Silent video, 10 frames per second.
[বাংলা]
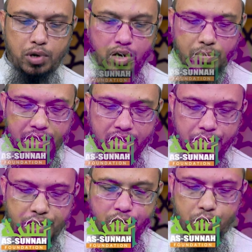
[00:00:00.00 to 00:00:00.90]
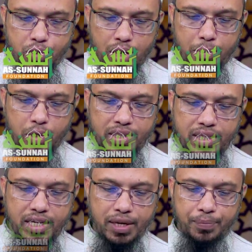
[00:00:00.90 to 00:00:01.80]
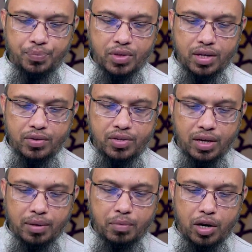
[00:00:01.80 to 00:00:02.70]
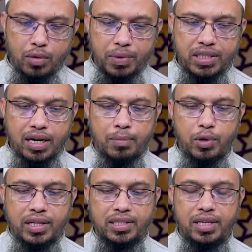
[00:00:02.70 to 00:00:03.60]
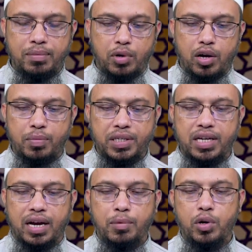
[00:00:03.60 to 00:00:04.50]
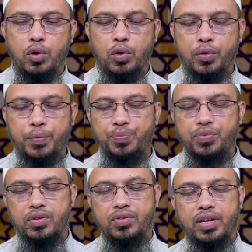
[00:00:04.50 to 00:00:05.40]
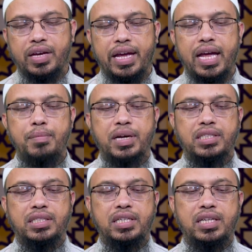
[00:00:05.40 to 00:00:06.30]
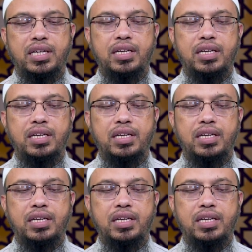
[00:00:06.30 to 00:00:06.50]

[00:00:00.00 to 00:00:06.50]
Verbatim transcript: মহরম মাসের বিশেষ কোনো আমল আছে কি জি মহরম মাসের আমল আছে মহরম মাসের আমল হলো যে এই মাসটি